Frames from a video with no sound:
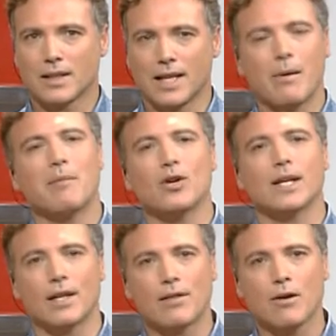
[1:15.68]
que llama menos
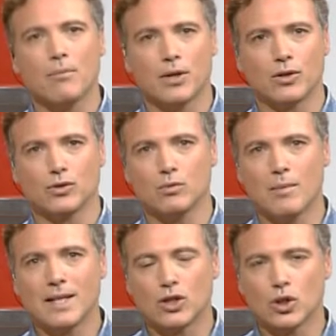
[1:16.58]
la atención, pero en su
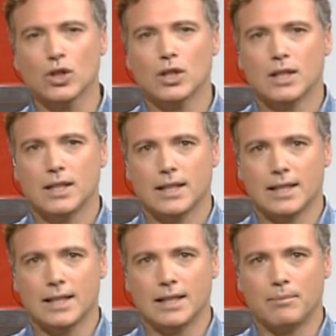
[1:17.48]
momento
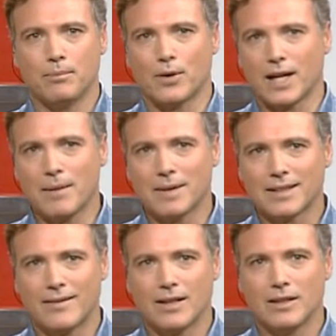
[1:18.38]
eh, por aquí
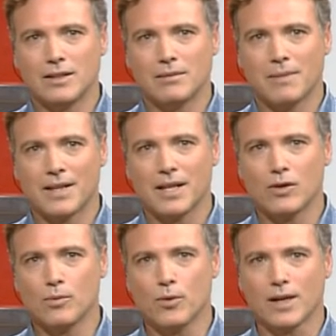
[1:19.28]
pasaban
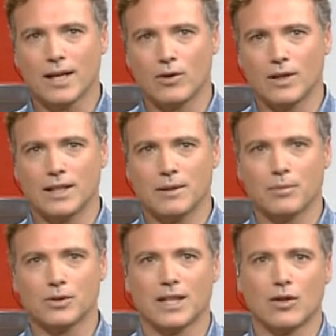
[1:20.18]
bandas, grupos que con el
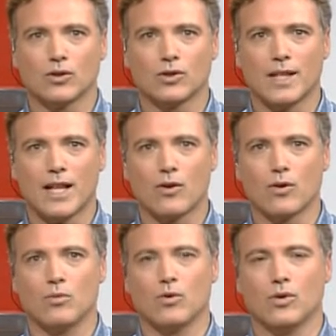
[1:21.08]
tiempo se han
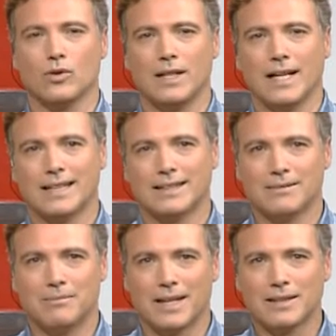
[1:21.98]
consolidado como
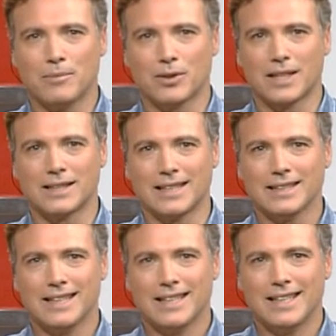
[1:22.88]
las más
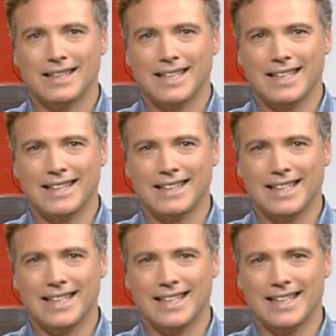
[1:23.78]
importantes en,
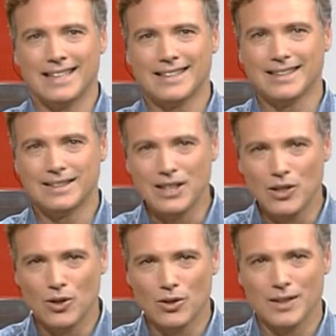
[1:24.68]
eh, en ese
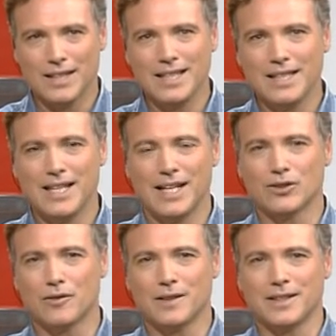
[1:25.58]
estilo indie, en
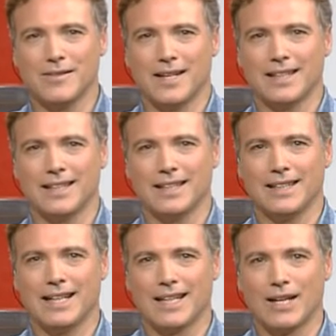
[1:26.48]
esos festivales
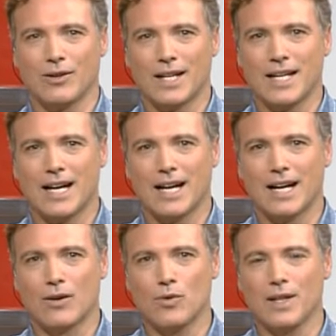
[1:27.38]
que, al que ahora
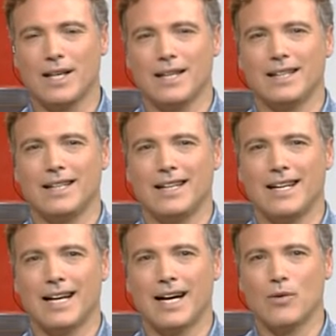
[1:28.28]
ya acude
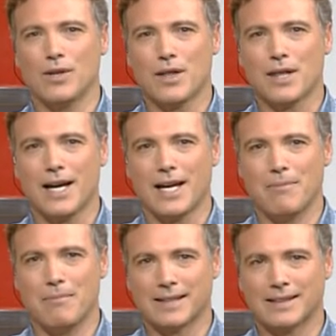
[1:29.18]
la audiencia
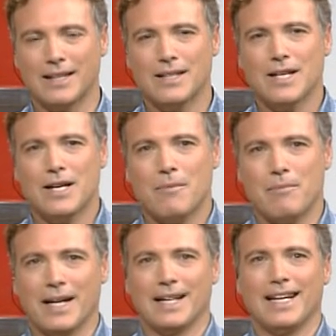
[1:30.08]
en masa.
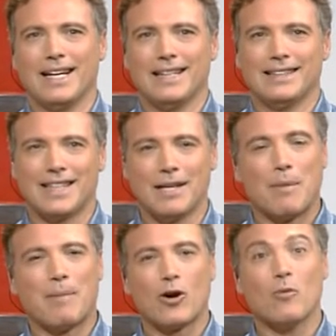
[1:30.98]
Bien, se
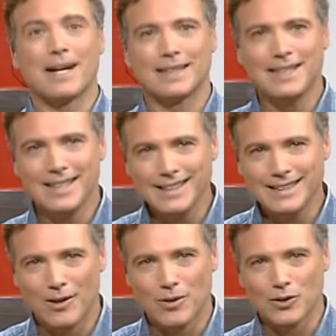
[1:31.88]
llama Paco
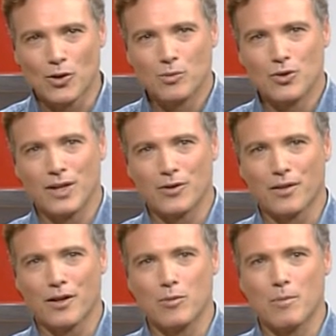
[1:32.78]
Martínez, aunque todo el mundo le
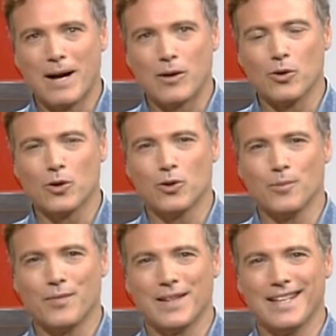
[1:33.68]
conoce como Paco
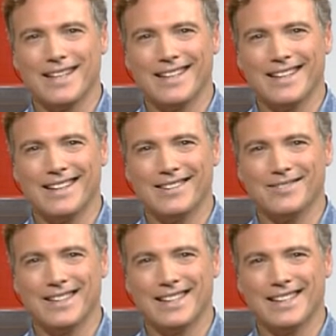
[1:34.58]
Loco,
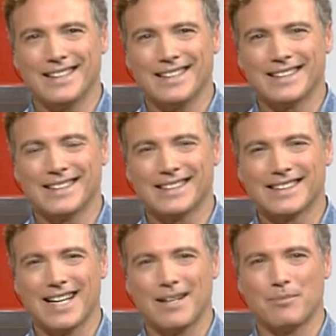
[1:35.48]
y eh, se
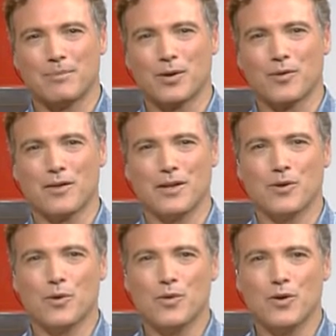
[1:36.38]
está
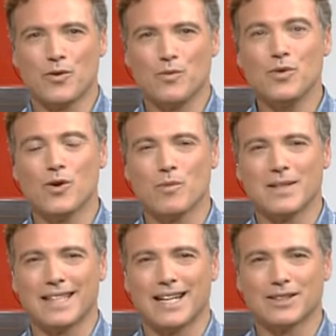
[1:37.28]
produciendo un,
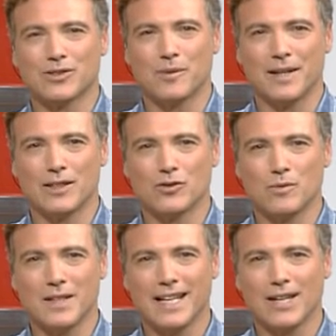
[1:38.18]
documental sobre
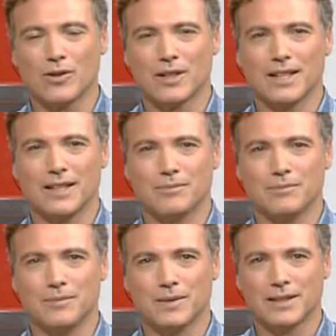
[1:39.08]
su vida, lo que
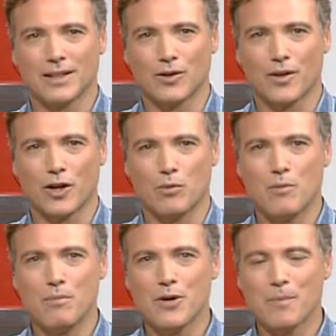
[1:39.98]
mm, se conoce
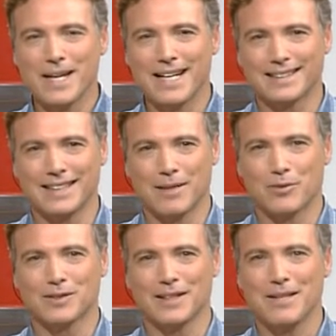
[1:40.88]
como un biopic, así que
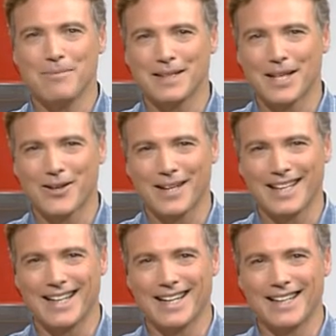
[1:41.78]
hemos invitado
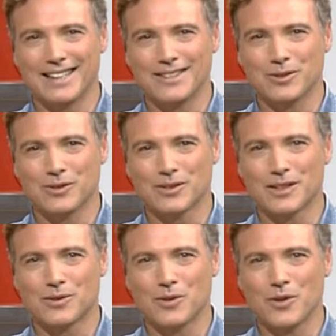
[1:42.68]
aquí a
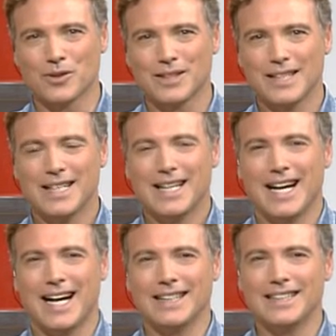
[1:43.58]
nuestros estudios
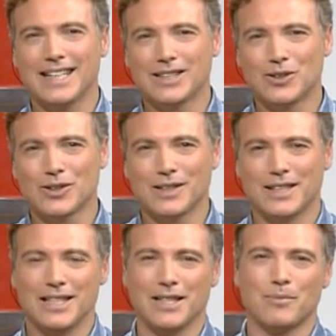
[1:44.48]
a director
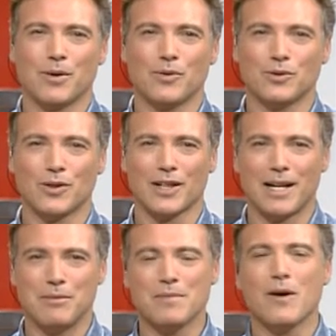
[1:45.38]
y productor
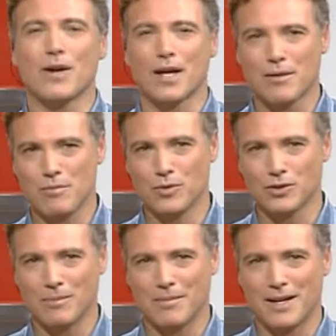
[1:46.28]
de la misma, aunque hacen
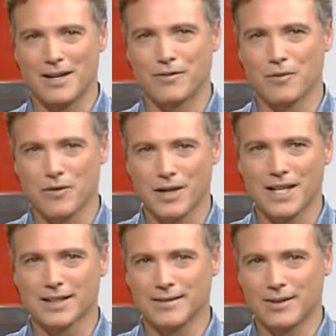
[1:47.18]
muchas más
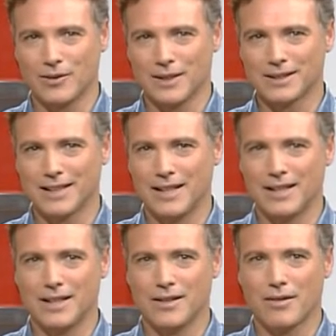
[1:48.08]
funciones, ya saben lo que es
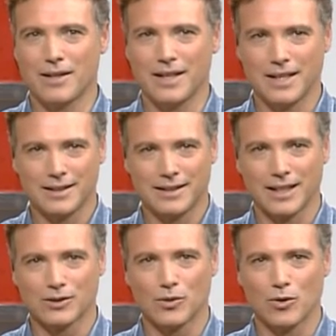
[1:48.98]
el cine, en este
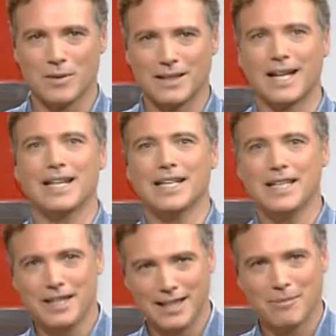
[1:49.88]
caso documental
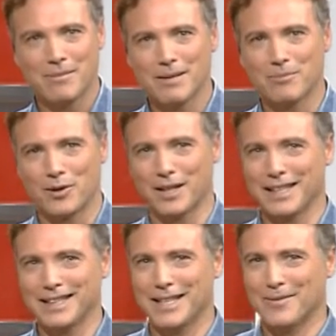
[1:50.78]
indie también,
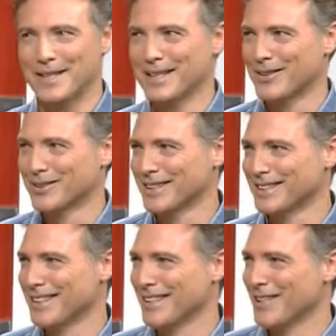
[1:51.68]
porque es independiente, no sé
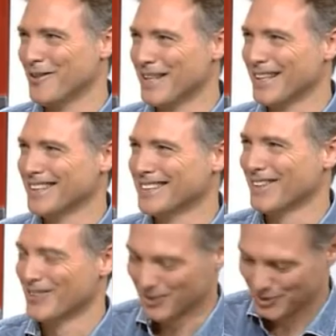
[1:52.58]
si digo bien,
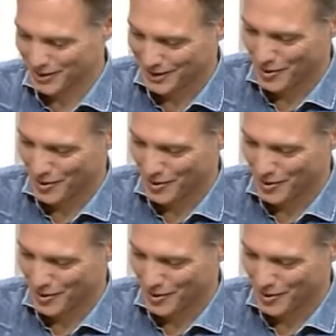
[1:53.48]
está con nosotros y